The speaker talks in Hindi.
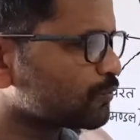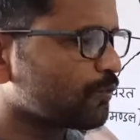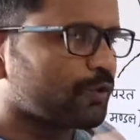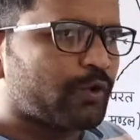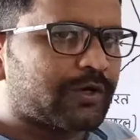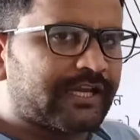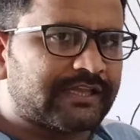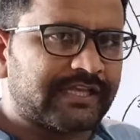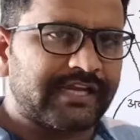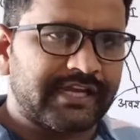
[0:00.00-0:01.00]
उसको रोक
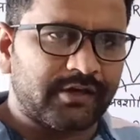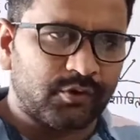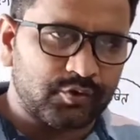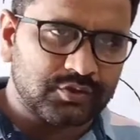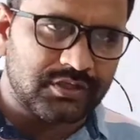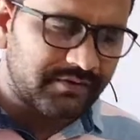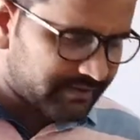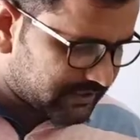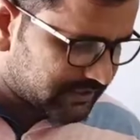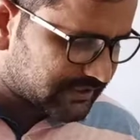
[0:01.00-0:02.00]
लेते हैं और उसकी
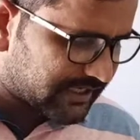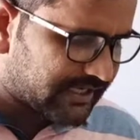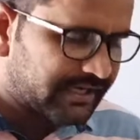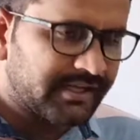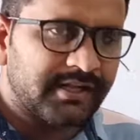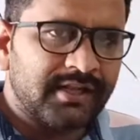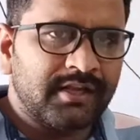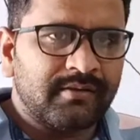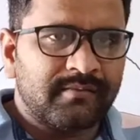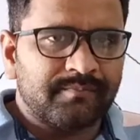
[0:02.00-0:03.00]
वजह से
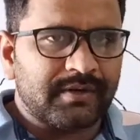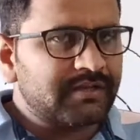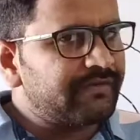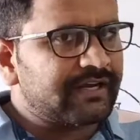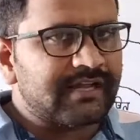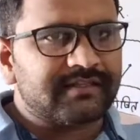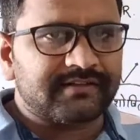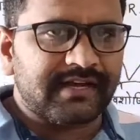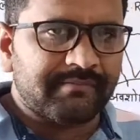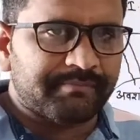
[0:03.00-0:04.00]
पृथ्वी का
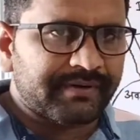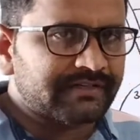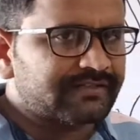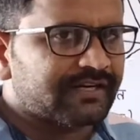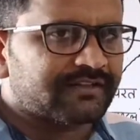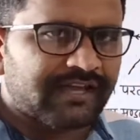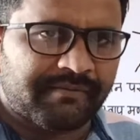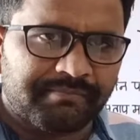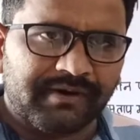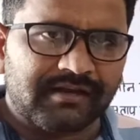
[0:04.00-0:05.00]
टेम्परेचर
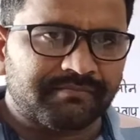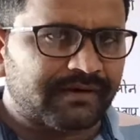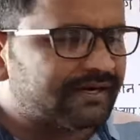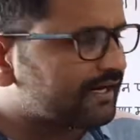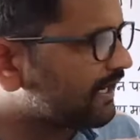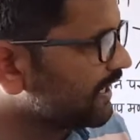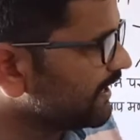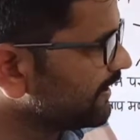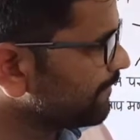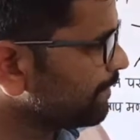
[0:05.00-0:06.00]
तापमान बढ़ रहा
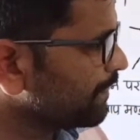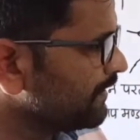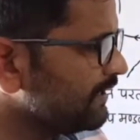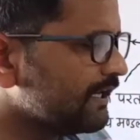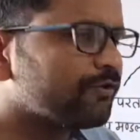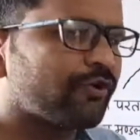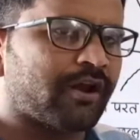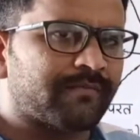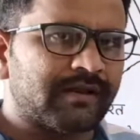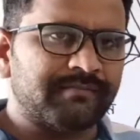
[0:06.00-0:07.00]
है ये
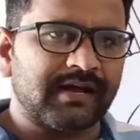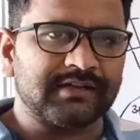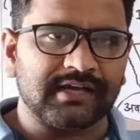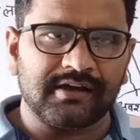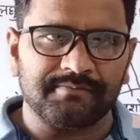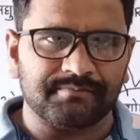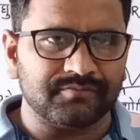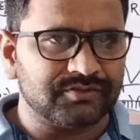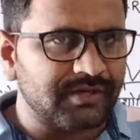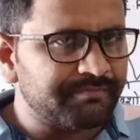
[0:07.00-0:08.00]
नॉर्मल बात आप
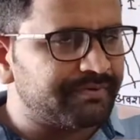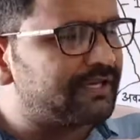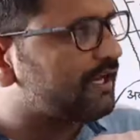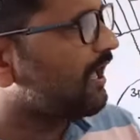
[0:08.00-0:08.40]
जब भी